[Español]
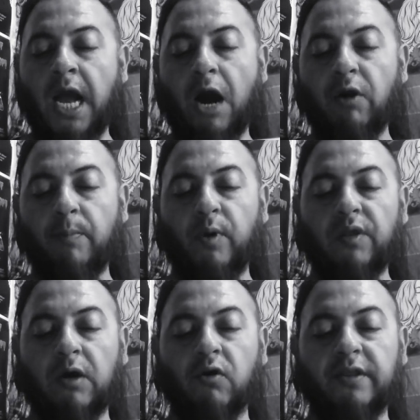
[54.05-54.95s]
Ahora
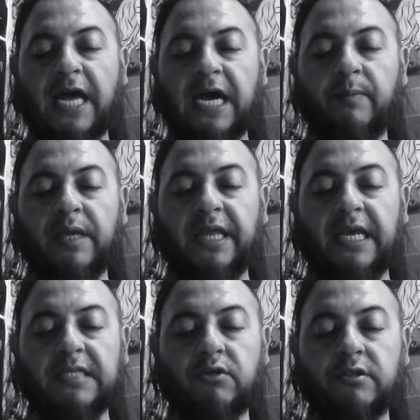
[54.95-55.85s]
puedo acordarme
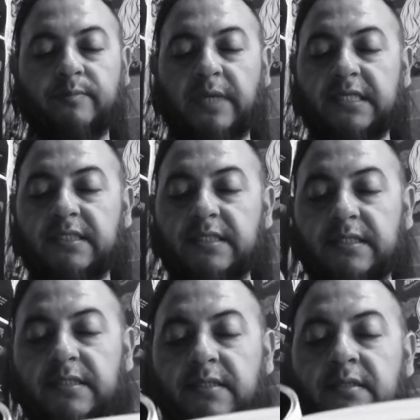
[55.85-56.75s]
de esos
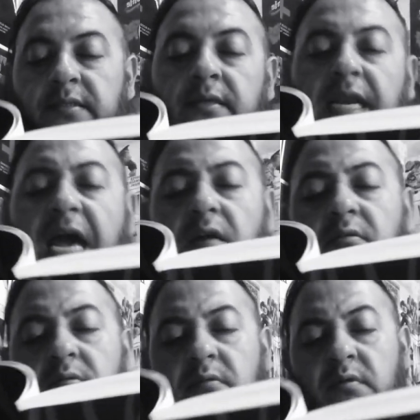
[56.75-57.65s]
meses.
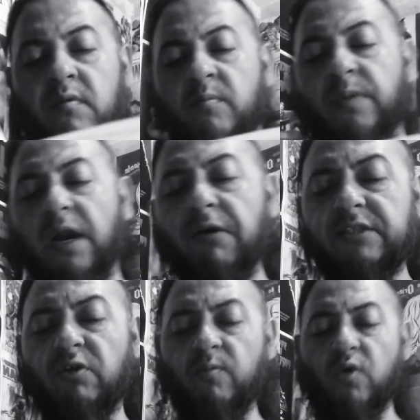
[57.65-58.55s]
Claro, pero ahora
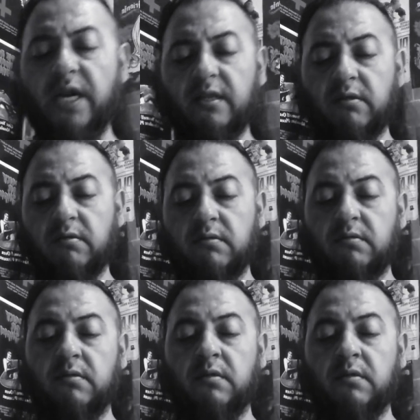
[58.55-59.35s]
estoy muerto.